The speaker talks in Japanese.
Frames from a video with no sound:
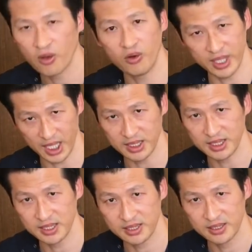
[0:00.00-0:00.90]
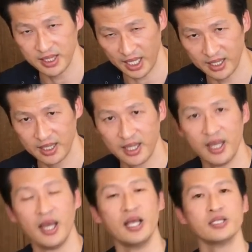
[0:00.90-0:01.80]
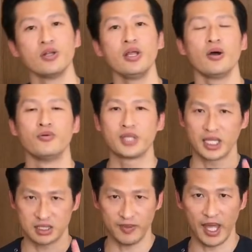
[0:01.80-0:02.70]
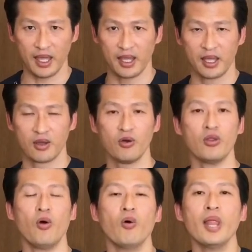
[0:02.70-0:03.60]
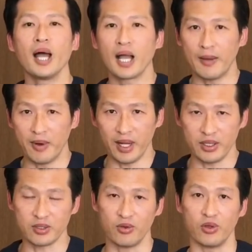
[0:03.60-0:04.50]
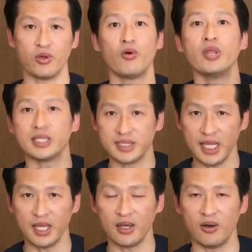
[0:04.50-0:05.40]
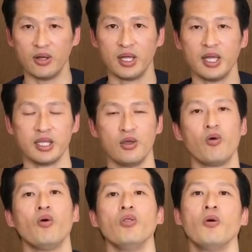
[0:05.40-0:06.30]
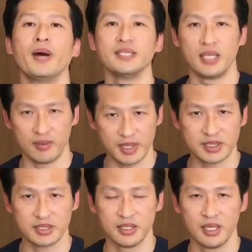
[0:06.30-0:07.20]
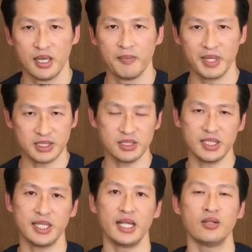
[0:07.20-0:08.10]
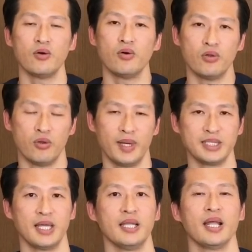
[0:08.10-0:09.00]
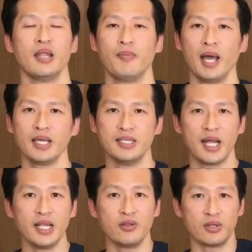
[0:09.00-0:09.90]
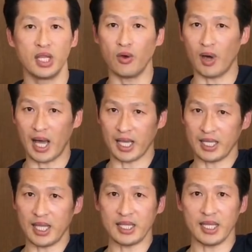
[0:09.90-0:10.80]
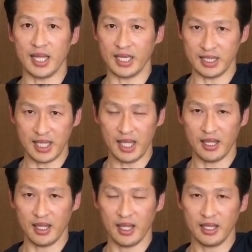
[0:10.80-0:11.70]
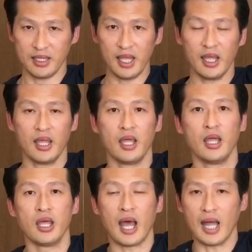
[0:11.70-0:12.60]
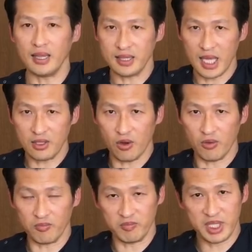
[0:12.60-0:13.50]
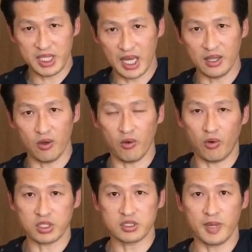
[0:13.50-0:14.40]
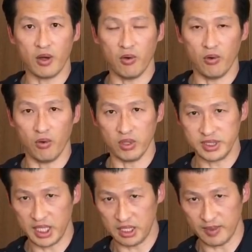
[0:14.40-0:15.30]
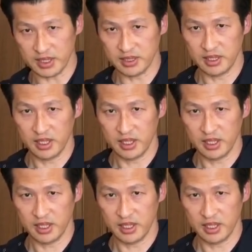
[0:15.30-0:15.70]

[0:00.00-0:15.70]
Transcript: こんな感じです、はい、それでは2つ目今度お腹周りのこの横ですね横を伸ばしていきますまず左の方を伸ばしたいのであれば左の手を上げていただいてで反対の右側の骨盤を押していきます